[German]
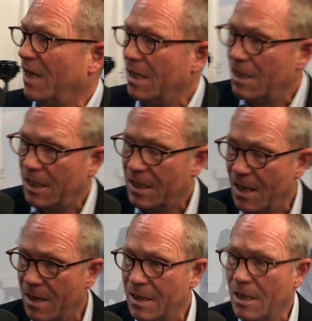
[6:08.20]

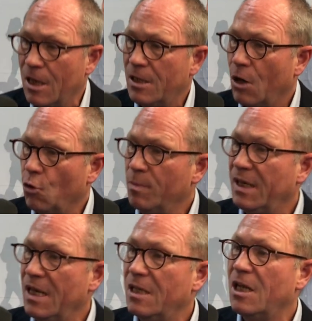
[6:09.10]
weniger darum
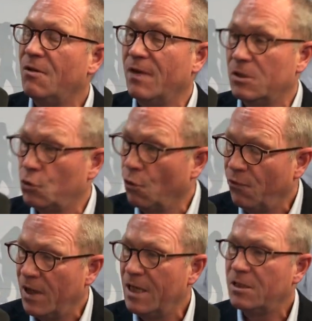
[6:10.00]
geht, etwas
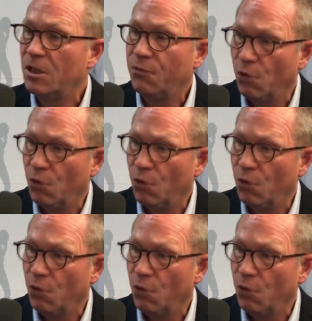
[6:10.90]
zuverlässig,